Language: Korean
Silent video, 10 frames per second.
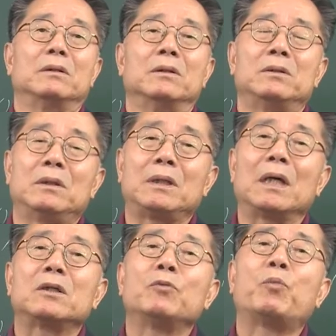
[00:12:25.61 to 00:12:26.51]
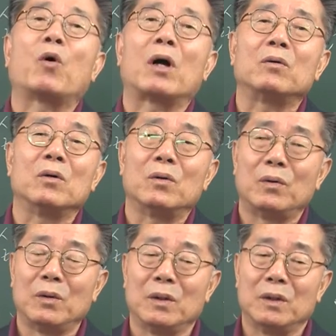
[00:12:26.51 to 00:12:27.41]
어떻게 극복하고
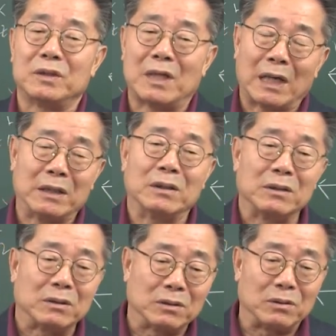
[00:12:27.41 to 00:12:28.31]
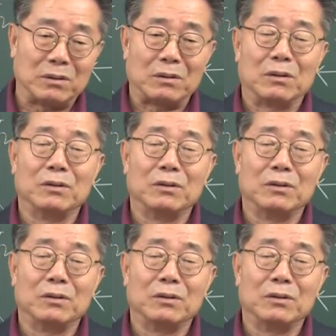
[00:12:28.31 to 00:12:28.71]
자기의 그